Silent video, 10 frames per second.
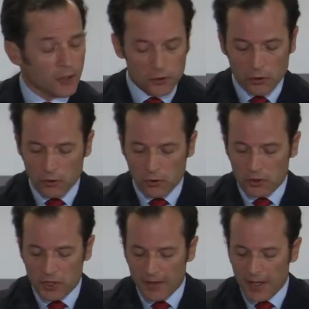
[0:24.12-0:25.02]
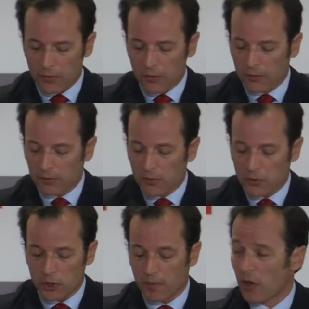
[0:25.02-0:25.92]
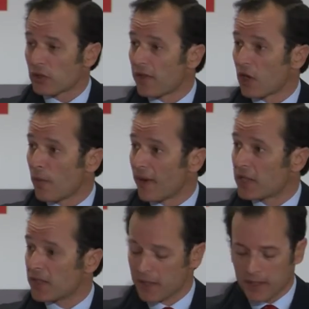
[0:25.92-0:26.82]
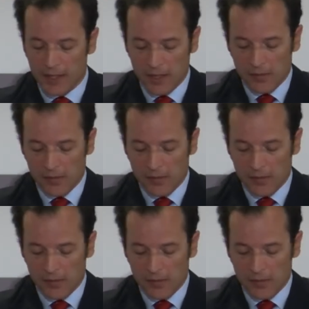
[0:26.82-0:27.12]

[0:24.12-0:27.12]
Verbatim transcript: Solo considerando nuestros bancos en cinco países,